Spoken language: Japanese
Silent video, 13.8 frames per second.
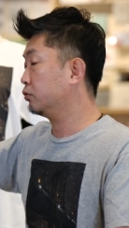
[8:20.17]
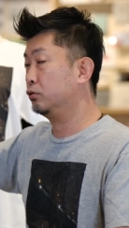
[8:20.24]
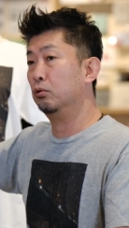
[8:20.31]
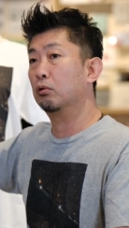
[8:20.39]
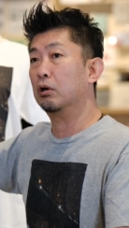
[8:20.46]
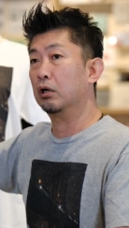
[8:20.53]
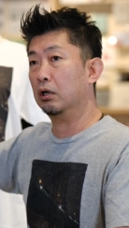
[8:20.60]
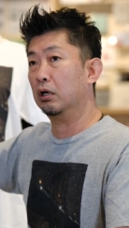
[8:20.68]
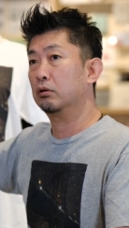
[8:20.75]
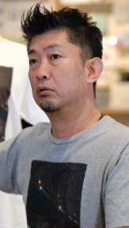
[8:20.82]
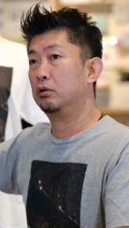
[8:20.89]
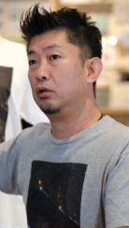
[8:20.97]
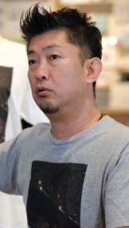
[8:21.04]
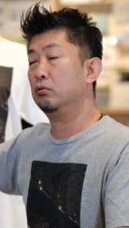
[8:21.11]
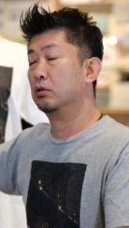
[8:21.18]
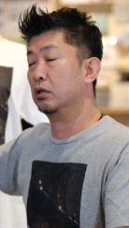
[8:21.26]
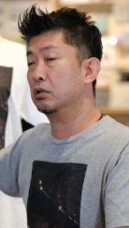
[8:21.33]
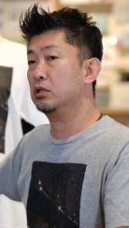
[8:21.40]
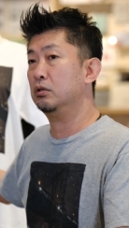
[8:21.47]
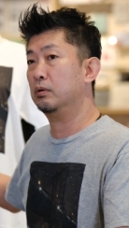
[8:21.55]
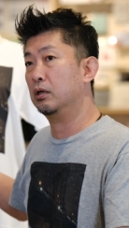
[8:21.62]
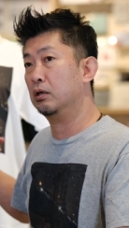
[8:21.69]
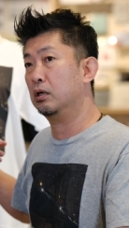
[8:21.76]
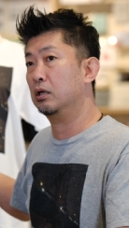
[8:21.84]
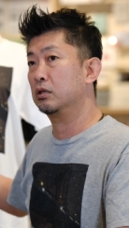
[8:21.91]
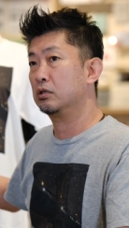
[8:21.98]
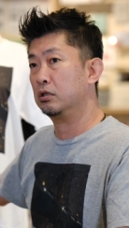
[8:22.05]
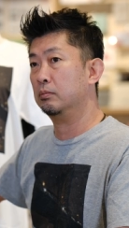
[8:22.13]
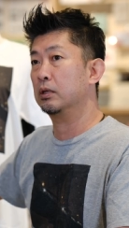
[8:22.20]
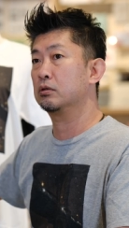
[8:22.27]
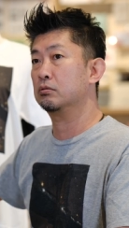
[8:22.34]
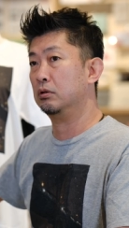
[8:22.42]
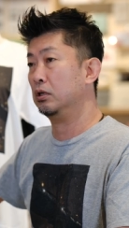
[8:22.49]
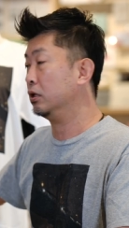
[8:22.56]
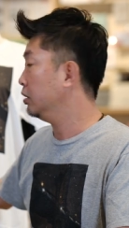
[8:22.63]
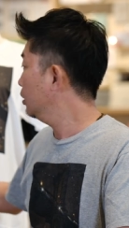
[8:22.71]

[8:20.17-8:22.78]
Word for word: 黒かなっていう感じはしますね